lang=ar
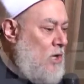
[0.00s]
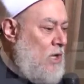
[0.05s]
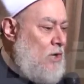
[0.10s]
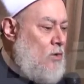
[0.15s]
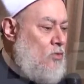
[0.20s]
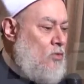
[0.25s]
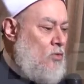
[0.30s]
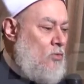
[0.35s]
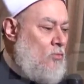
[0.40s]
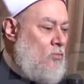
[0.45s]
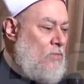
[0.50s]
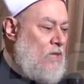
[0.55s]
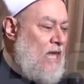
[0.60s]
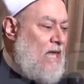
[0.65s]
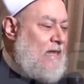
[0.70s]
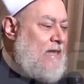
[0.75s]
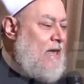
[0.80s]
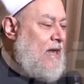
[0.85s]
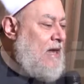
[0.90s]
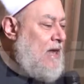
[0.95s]
أنهم
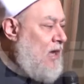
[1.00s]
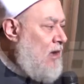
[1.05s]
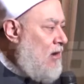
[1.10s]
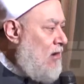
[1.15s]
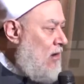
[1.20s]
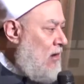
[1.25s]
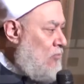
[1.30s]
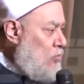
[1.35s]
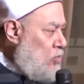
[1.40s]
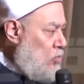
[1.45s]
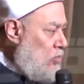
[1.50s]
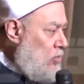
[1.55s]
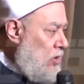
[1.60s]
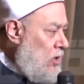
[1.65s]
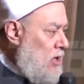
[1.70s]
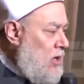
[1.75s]
يتناغموا